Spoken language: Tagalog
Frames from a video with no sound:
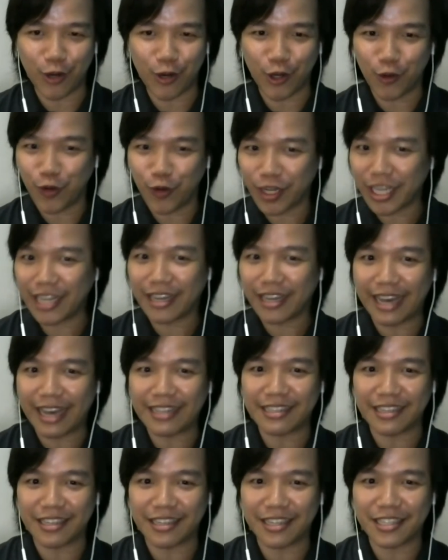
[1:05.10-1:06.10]
ko ay nung naging
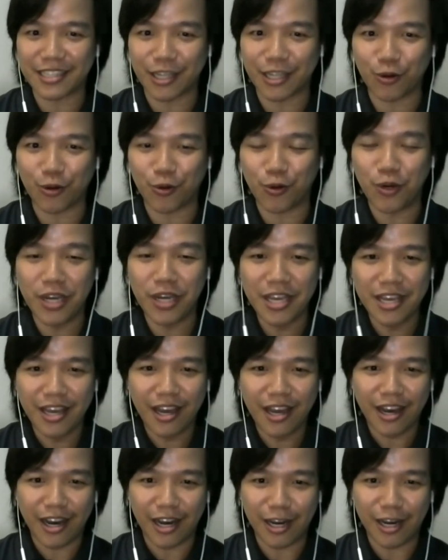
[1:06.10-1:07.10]
catechist ako
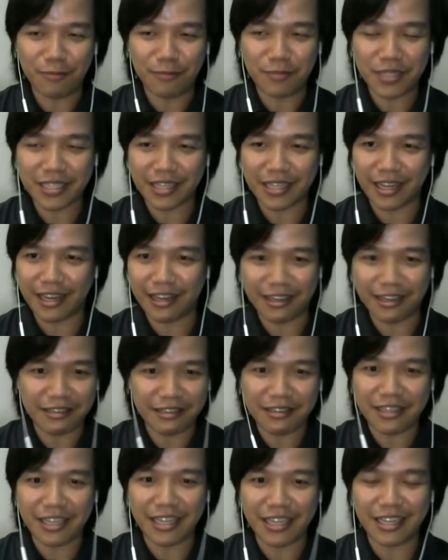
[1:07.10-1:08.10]
um, sa
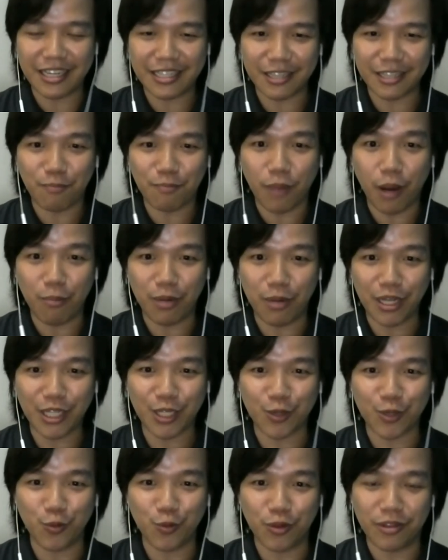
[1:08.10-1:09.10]
isang public
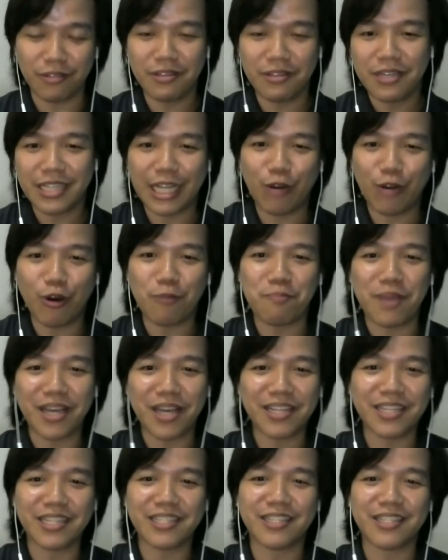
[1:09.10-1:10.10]
school dalawang
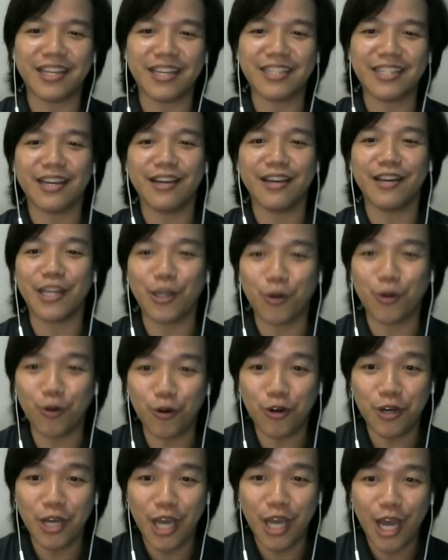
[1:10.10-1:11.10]
beses sa isang
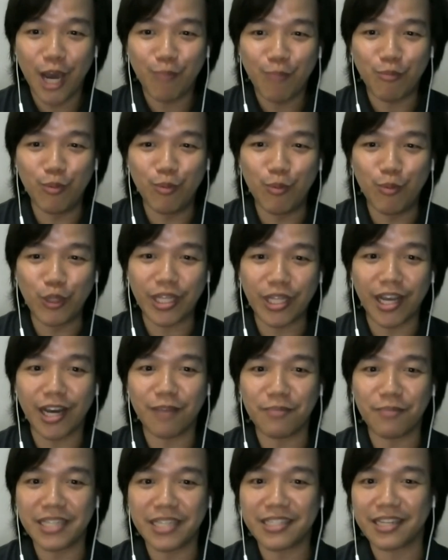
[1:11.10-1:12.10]
linggo. Pumupunta
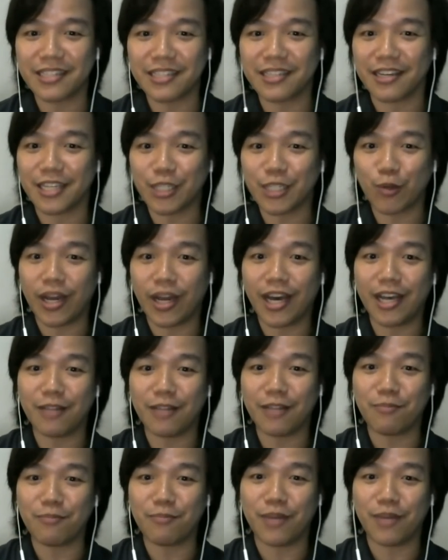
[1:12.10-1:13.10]
kami sa isang eskulahan
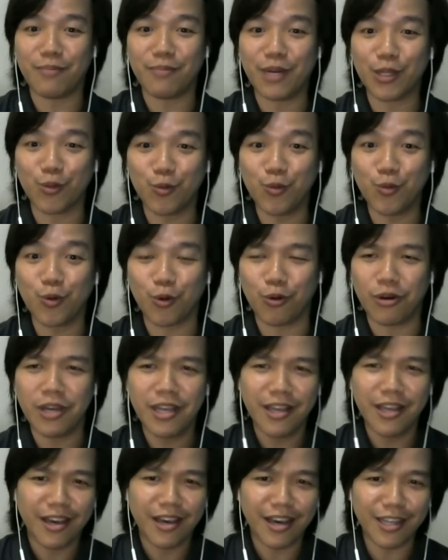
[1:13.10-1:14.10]
para magturo.
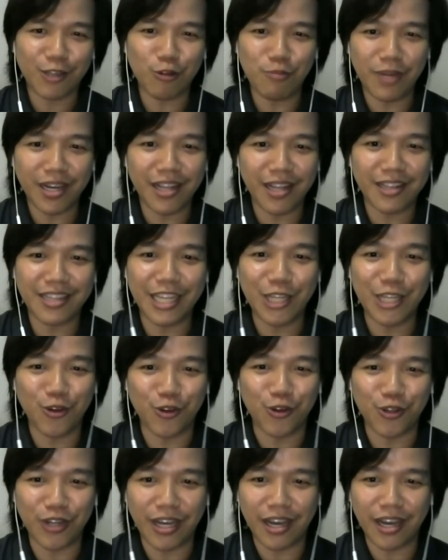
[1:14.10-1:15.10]
At tumagal din
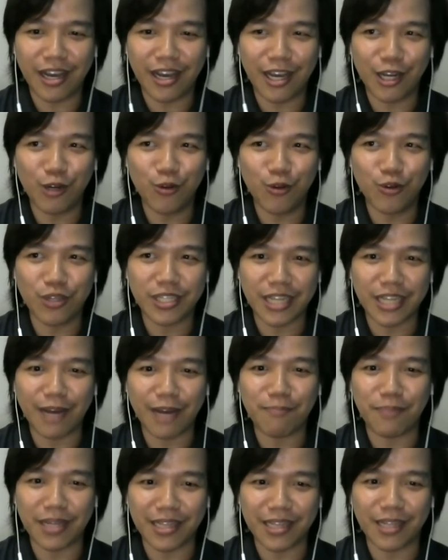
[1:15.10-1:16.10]
yon ng halos
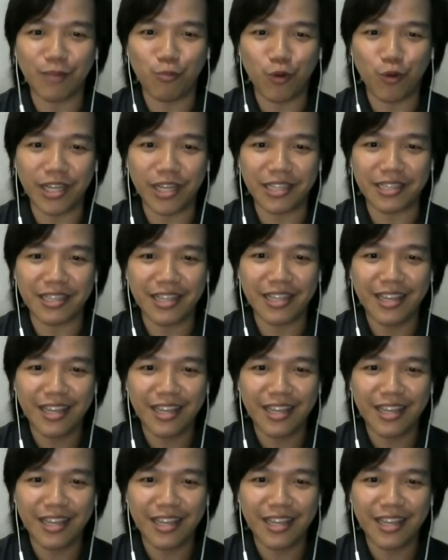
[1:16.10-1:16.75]
apat na buwan.